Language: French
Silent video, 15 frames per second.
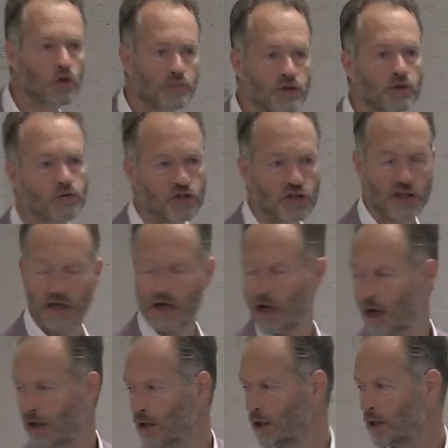l'opinion
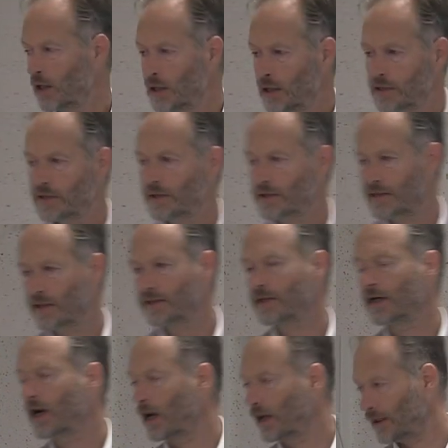générale, c'est que ça
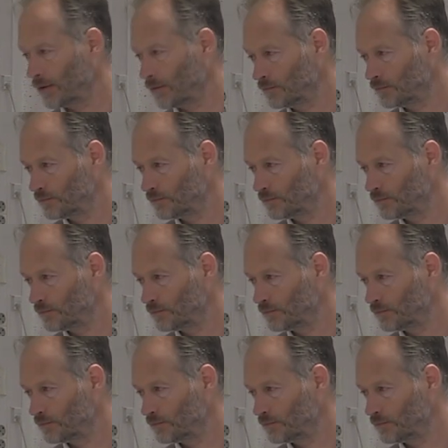sert à rien.